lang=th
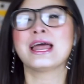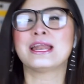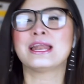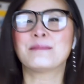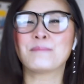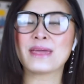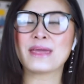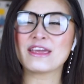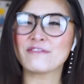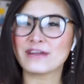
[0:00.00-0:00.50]

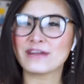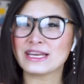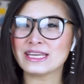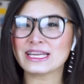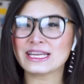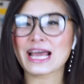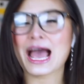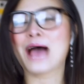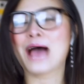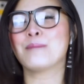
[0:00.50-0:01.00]
เมวันนี้
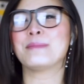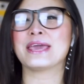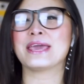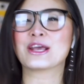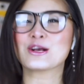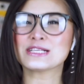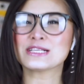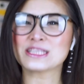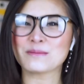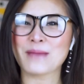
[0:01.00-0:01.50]
นะคะเม
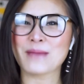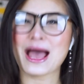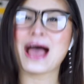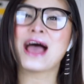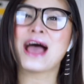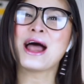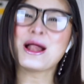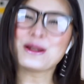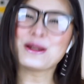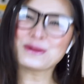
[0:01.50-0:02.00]
ก็จะมา
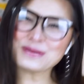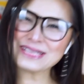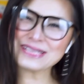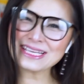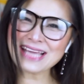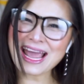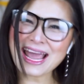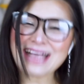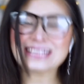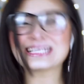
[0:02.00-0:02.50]
รี
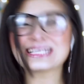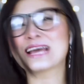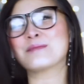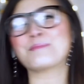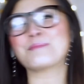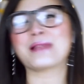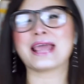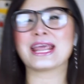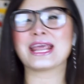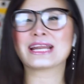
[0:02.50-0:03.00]
แอคชั่น
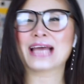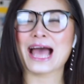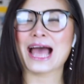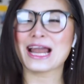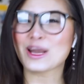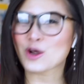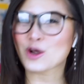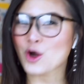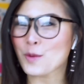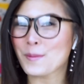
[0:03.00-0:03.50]
เพลงนะคะ
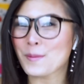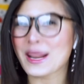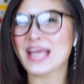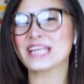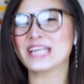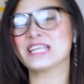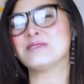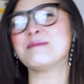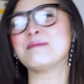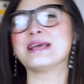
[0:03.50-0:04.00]
แล้วก็เพลง
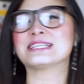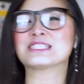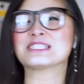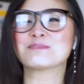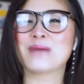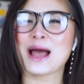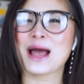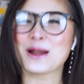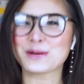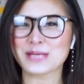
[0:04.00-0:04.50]
ที่เมย์จะ
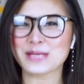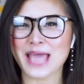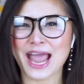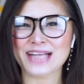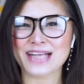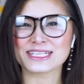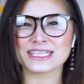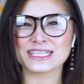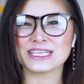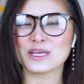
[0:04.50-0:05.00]
มารีแอ
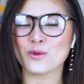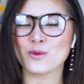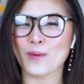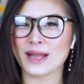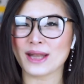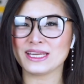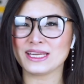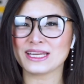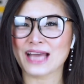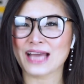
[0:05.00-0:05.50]
คชั่นในวั
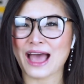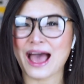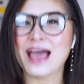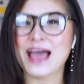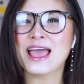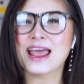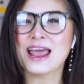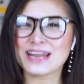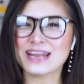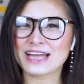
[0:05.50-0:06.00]
นนี้นะคะ
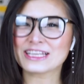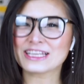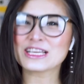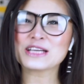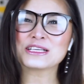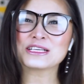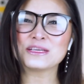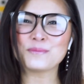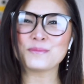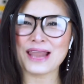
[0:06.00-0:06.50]
นั่นก็
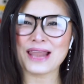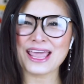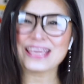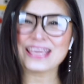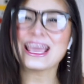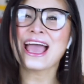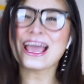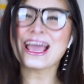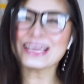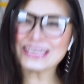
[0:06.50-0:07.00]
คือเพลง
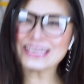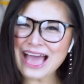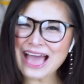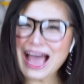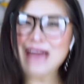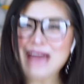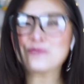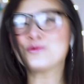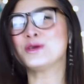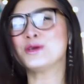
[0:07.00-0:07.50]

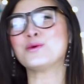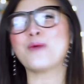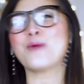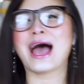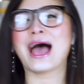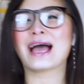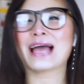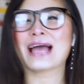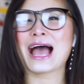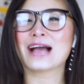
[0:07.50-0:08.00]
งานวิ
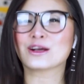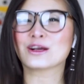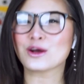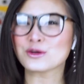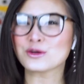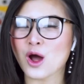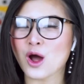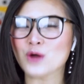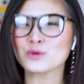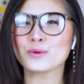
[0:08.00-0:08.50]
วาค่ะก็
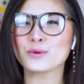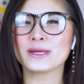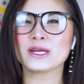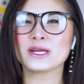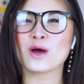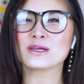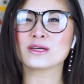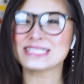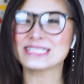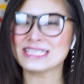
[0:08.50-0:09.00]
ร้องโดย
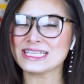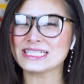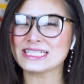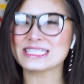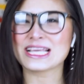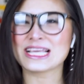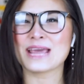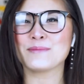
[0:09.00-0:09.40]
น้อง TJ